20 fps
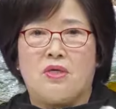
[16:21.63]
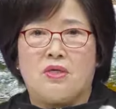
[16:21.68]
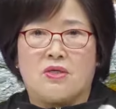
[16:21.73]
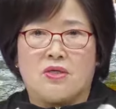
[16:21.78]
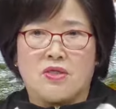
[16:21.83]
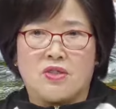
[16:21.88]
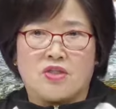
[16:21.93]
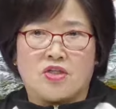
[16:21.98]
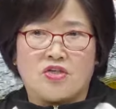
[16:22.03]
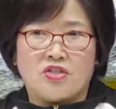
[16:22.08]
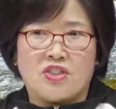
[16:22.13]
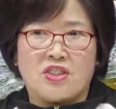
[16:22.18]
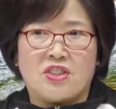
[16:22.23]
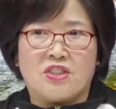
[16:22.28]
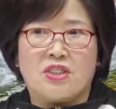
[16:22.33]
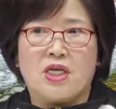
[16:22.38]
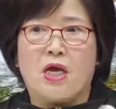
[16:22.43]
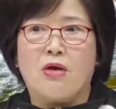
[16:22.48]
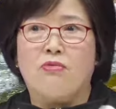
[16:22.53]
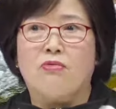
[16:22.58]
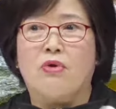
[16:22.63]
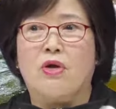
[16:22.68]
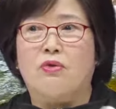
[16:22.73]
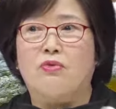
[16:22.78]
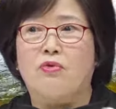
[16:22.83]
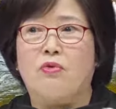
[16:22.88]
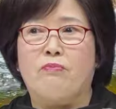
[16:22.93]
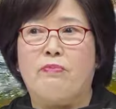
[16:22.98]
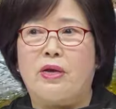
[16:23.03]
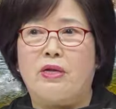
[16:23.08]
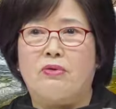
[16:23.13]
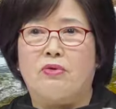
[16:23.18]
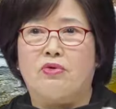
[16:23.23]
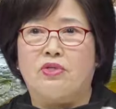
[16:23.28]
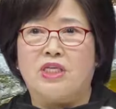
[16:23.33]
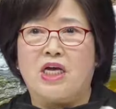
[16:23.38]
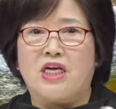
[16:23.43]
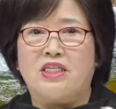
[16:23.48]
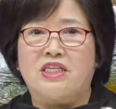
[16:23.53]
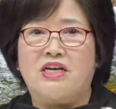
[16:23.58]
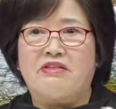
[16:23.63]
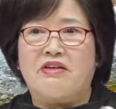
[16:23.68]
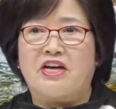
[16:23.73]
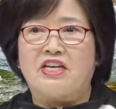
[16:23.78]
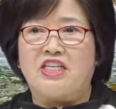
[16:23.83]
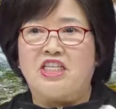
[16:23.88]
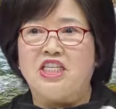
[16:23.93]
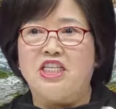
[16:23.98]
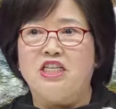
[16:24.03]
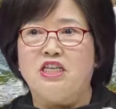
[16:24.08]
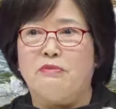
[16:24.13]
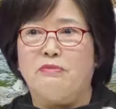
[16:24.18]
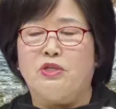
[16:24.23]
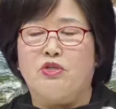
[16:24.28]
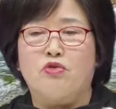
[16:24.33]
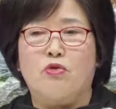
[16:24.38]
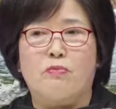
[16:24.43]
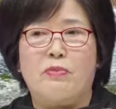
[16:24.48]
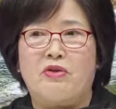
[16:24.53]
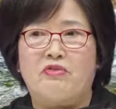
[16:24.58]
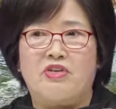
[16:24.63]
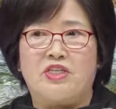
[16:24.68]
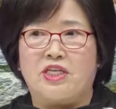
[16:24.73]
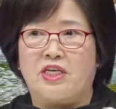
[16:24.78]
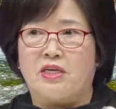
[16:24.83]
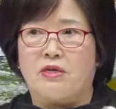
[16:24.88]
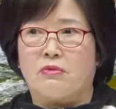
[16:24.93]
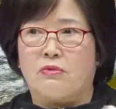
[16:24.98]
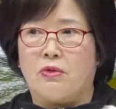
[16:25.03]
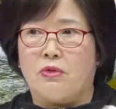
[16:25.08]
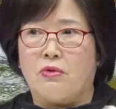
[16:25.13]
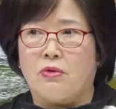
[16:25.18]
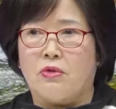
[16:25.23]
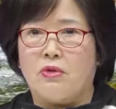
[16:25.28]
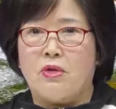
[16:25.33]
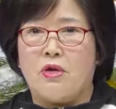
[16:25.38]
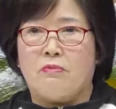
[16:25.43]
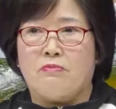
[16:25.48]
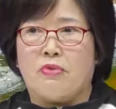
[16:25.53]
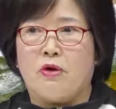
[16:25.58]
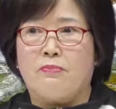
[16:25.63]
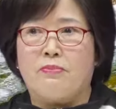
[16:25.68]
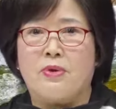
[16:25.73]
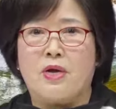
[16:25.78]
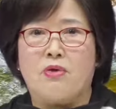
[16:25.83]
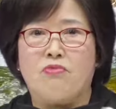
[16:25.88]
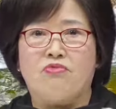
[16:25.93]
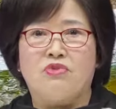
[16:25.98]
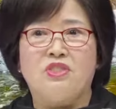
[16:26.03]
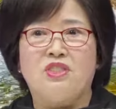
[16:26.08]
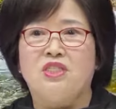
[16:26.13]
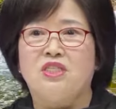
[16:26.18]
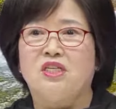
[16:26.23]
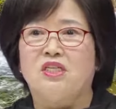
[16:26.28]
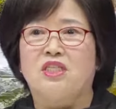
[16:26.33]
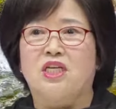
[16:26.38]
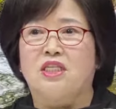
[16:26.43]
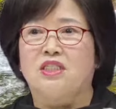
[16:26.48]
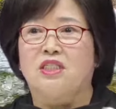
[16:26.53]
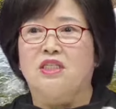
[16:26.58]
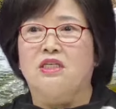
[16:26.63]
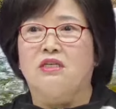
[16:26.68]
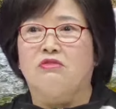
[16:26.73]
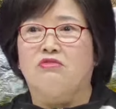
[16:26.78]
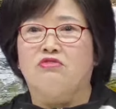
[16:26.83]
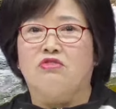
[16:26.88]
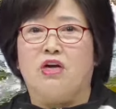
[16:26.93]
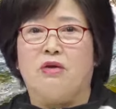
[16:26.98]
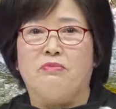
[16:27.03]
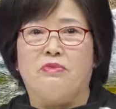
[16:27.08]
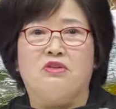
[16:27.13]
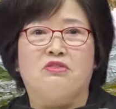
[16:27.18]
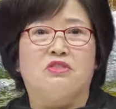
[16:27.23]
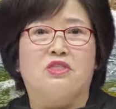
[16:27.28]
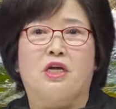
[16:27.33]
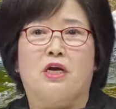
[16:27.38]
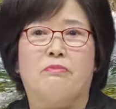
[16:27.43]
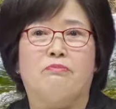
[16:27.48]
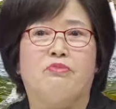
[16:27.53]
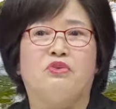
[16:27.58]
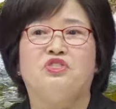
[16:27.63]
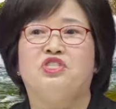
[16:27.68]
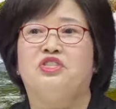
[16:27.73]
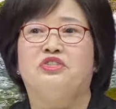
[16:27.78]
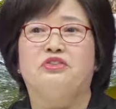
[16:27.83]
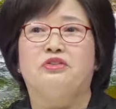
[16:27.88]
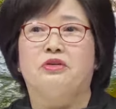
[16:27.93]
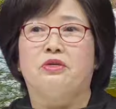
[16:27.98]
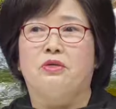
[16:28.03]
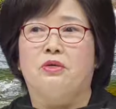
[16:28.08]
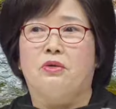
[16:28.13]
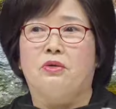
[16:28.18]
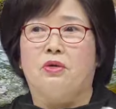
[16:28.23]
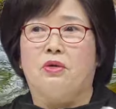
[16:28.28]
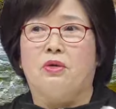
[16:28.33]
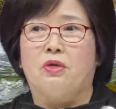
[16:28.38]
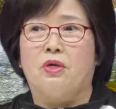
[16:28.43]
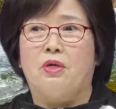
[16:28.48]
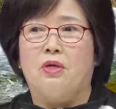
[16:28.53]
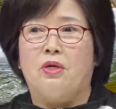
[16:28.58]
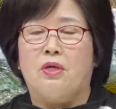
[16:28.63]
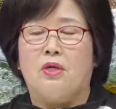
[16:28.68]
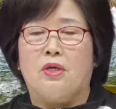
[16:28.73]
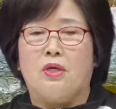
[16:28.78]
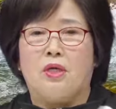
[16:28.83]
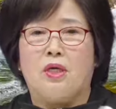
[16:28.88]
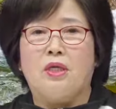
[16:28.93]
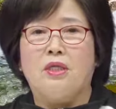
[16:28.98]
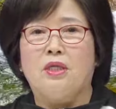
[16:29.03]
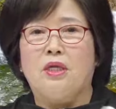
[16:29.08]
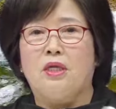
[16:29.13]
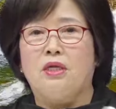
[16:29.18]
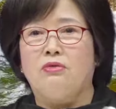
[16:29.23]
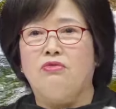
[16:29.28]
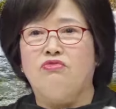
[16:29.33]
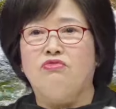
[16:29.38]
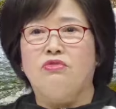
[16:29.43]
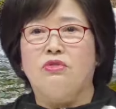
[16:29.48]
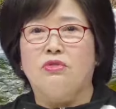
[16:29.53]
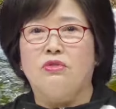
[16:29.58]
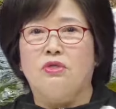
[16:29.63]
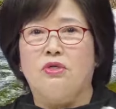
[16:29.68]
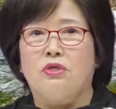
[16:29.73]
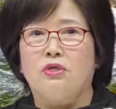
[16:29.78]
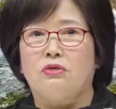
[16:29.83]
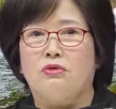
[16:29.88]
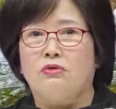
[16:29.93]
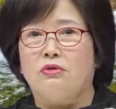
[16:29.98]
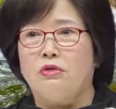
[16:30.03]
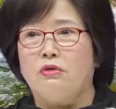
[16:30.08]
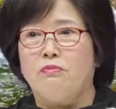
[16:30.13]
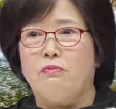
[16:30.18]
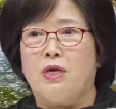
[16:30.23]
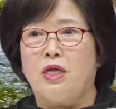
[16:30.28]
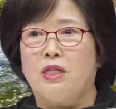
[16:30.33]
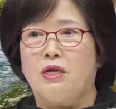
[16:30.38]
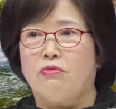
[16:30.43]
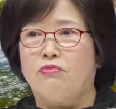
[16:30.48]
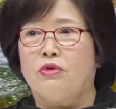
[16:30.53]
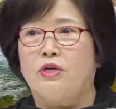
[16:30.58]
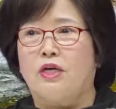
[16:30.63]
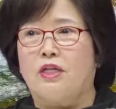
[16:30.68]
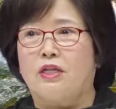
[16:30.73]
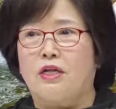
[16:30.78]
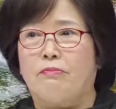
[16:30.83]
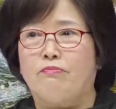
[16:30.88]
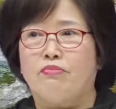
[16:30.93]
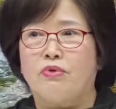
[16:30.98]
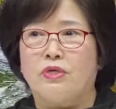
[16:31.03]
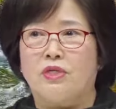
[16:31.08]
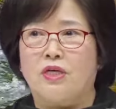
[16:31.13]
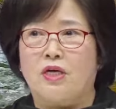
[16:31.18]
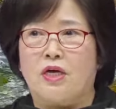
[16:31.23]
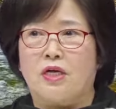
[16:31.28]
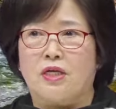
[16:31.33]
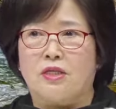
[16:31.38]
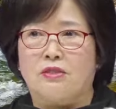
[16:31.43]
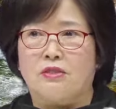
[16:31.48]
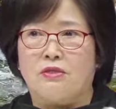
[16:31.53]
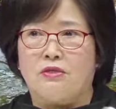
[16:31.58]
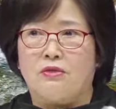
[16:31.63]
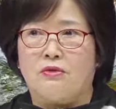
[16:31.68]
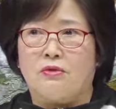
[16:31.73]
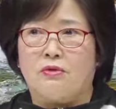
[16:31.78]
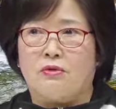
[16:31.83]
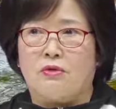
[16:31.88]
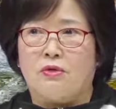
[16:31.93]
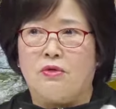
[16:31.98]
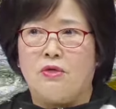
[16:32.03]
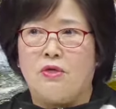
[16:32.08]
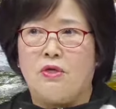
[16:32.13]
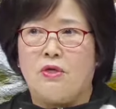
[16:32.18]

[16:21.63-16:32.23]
그 정신 사고가 똑바르고 사상과 이념이 똑바르게 생겼고요. 법과 원칙을 잘 지킬 줄 알면 그 사람 멋있는 거요. 예 옛날에 윤석열이 얼마나 우리가 나쁘게 생각했어요.